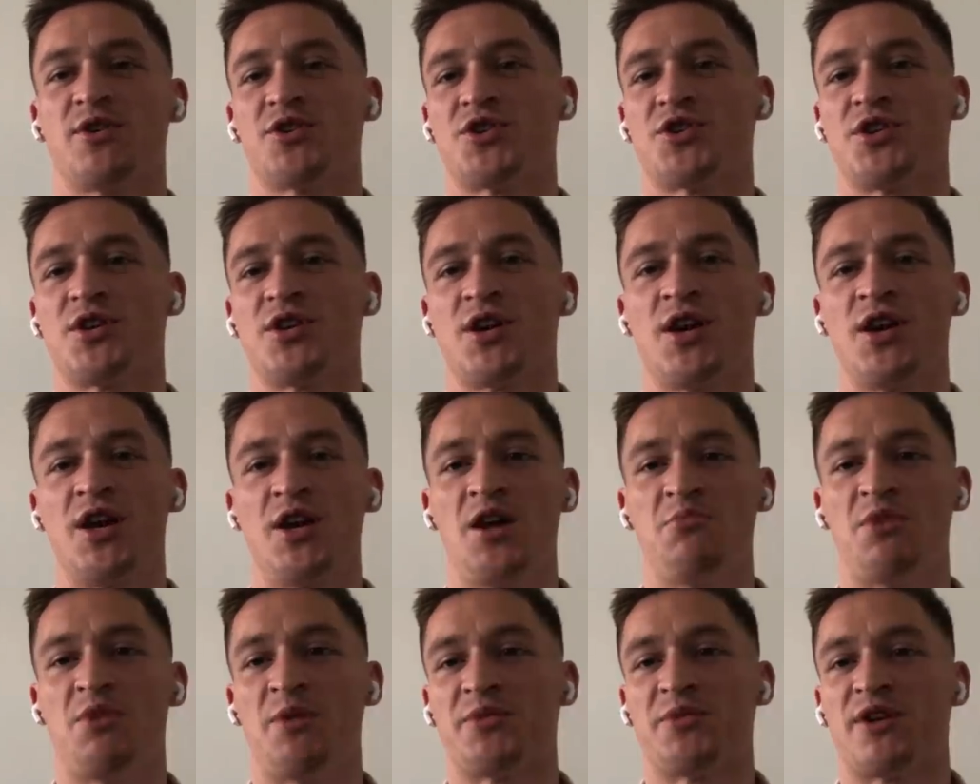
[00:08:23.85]
Jeżeli
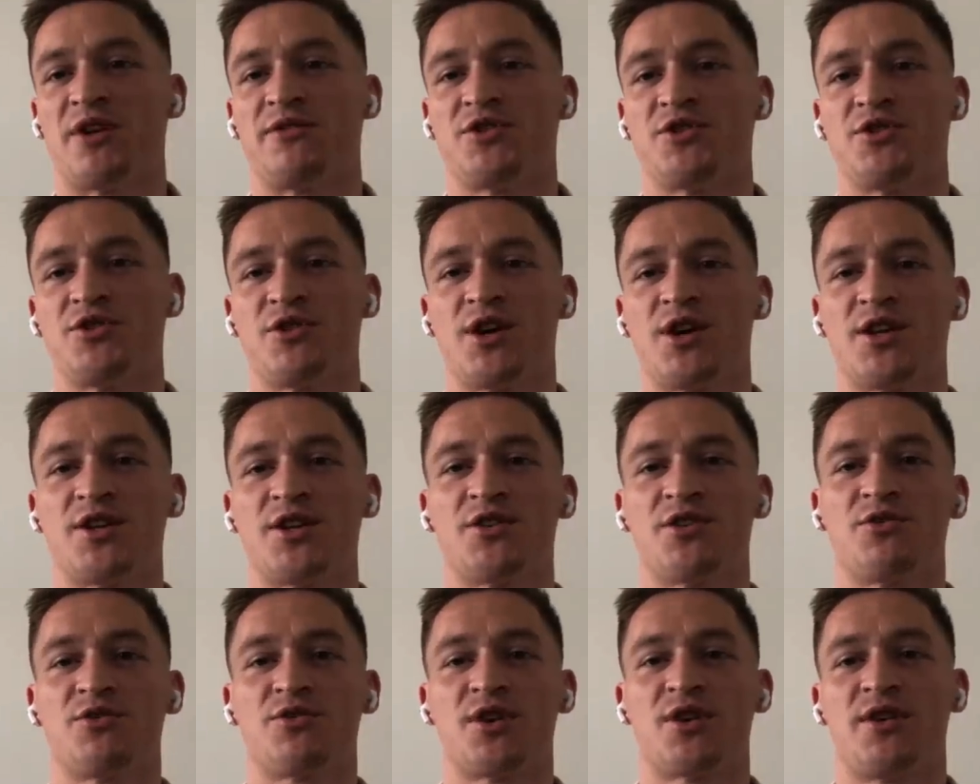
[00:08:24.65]
mam prawić do
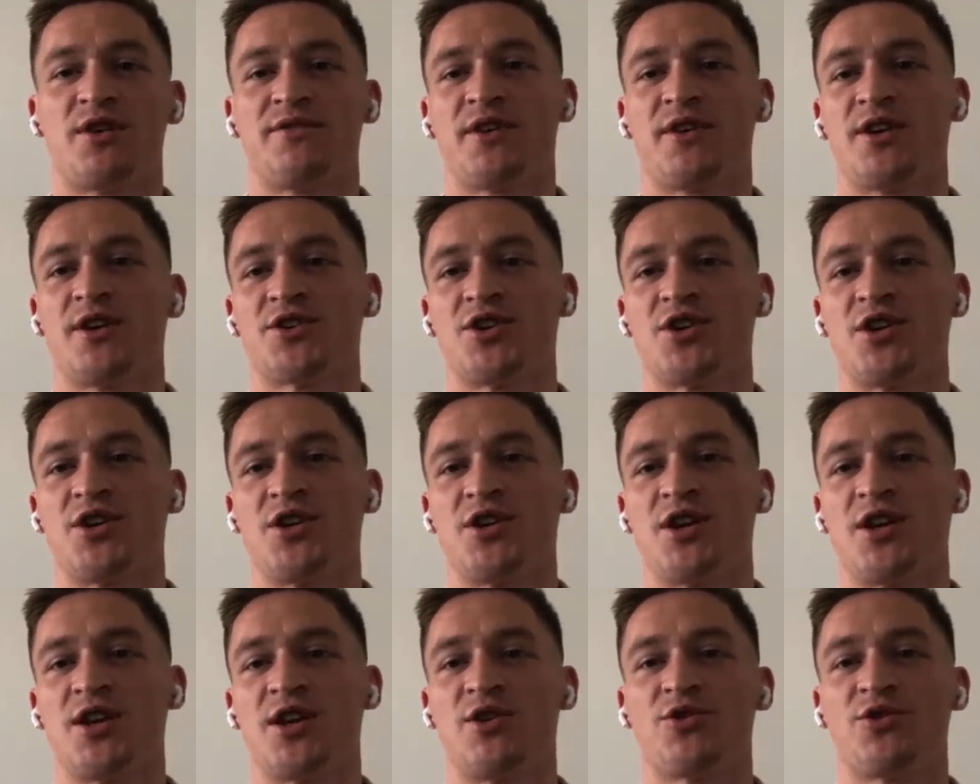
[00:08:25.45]
kadry, to trafię,
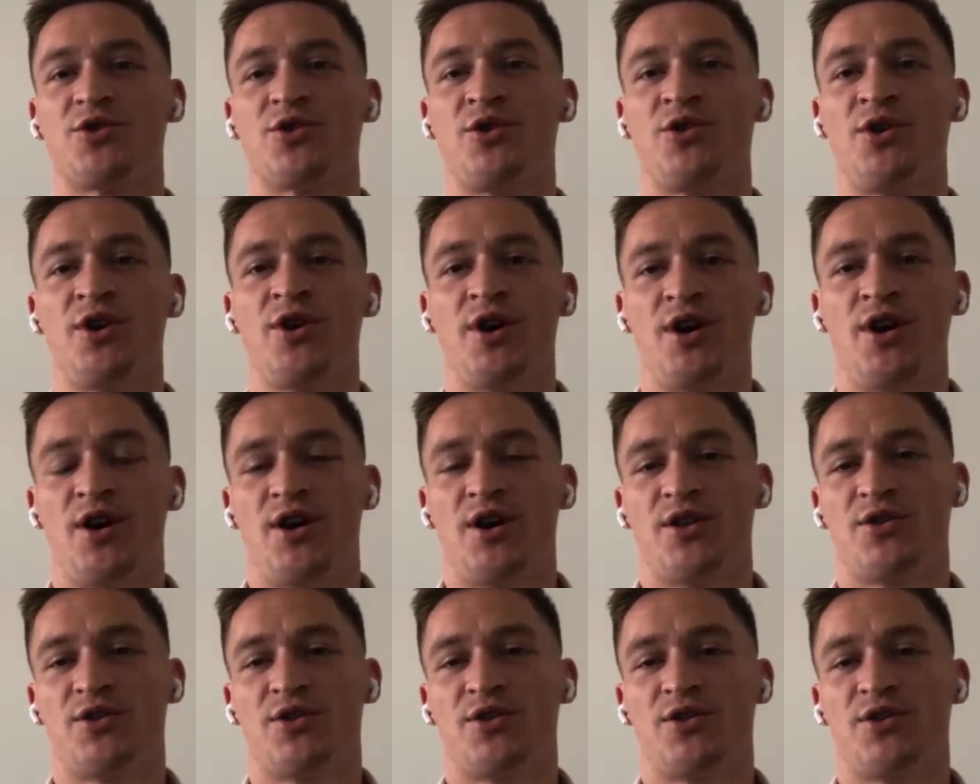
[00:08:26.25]
jeżeli nie, no to,
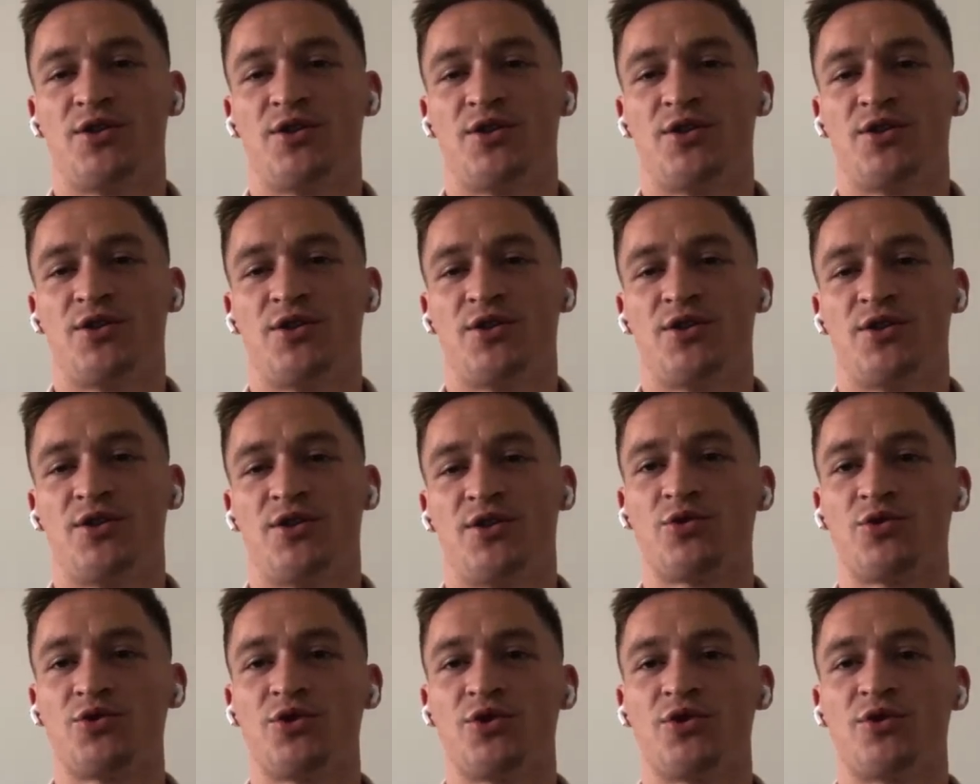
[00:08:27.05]
to, no to
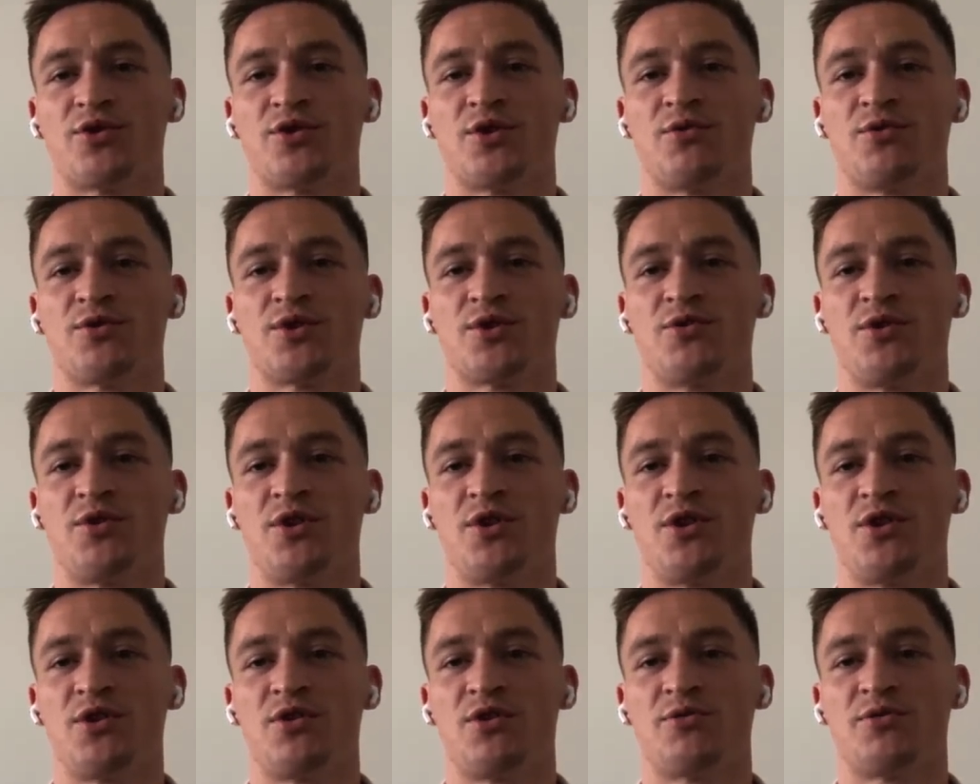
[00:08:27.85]
trudno. No, są, są
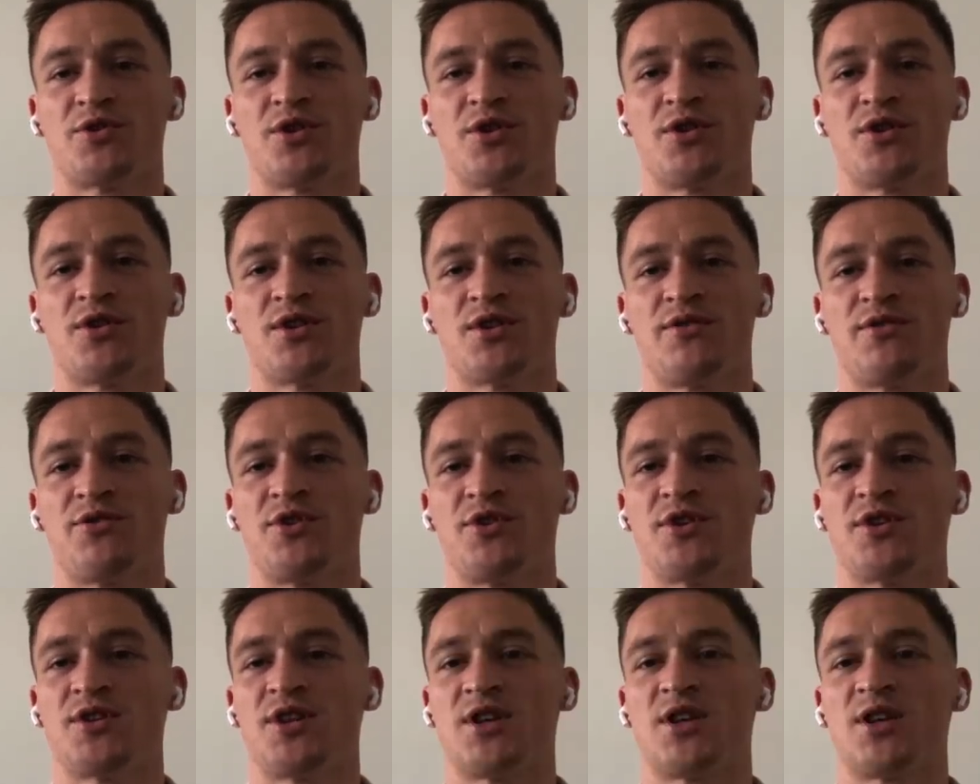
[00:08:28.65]
inni dobrzy
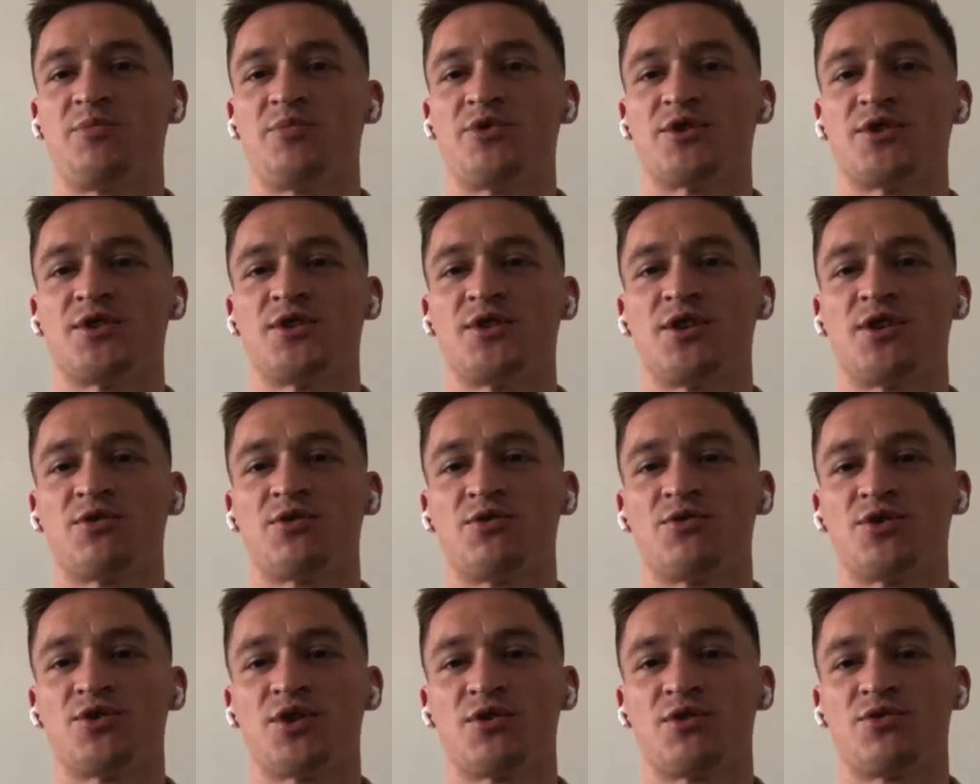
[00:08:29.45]
zawodnicy na tej pozycji,
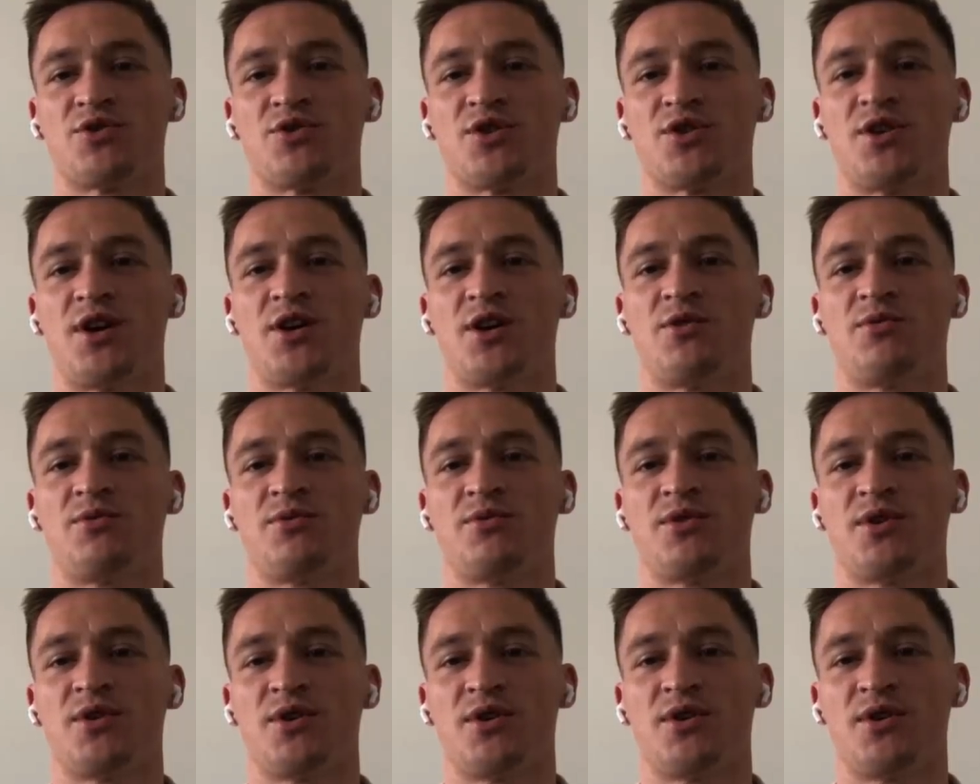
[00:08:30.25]
którzy, którzy
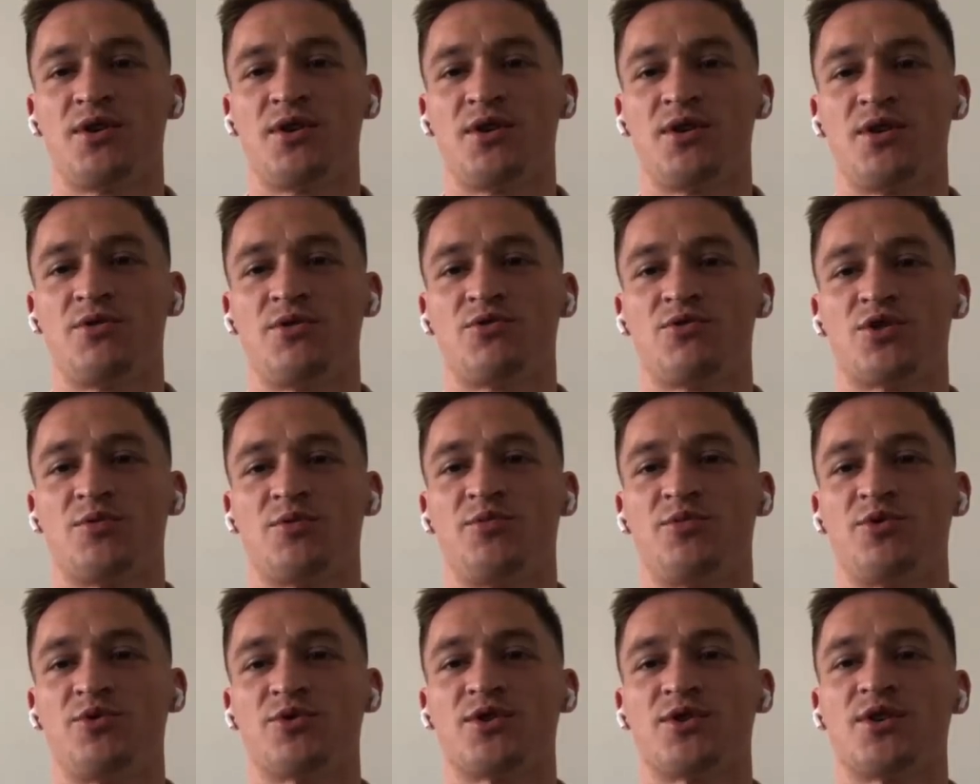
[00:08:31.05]
dają
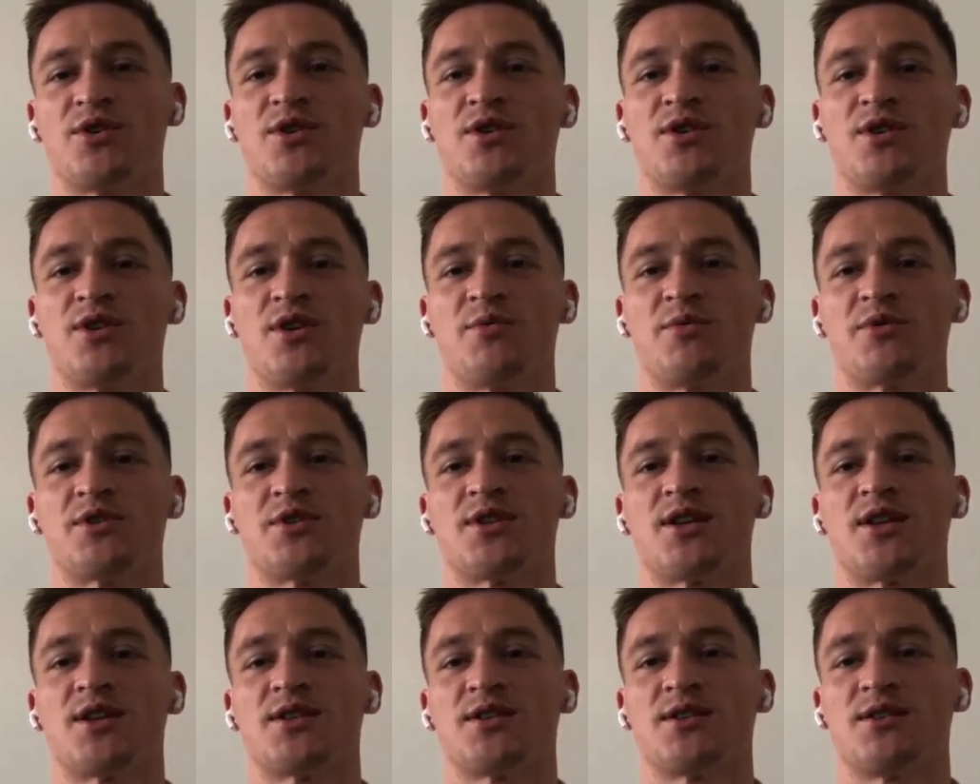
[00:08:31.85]
duży plus
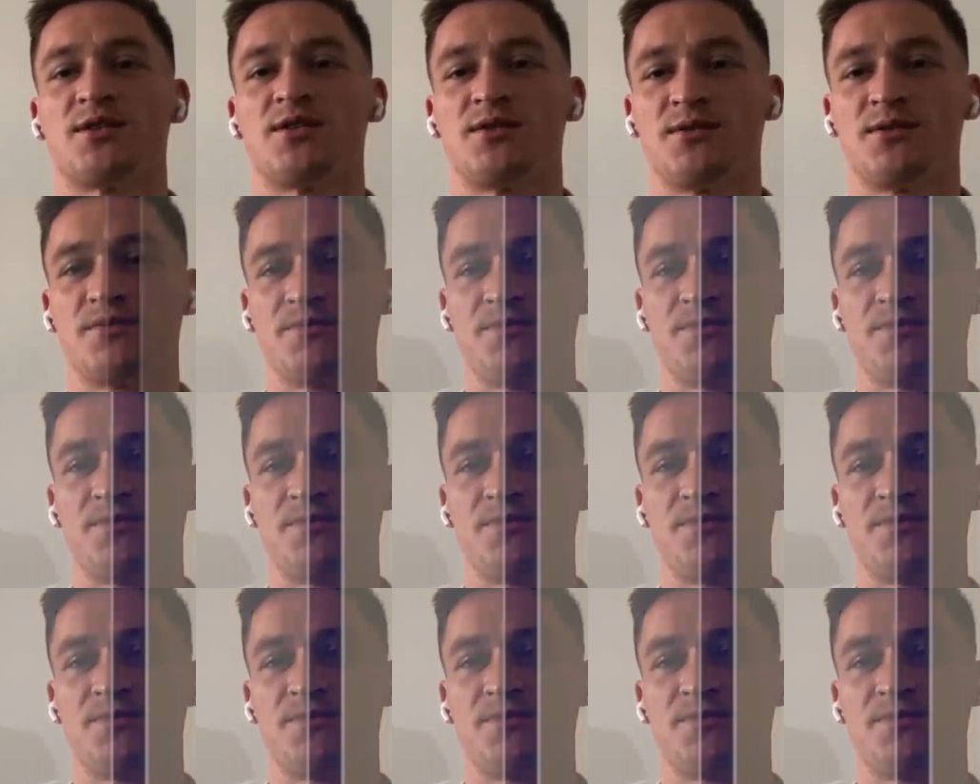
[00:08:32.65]
reprezentacji.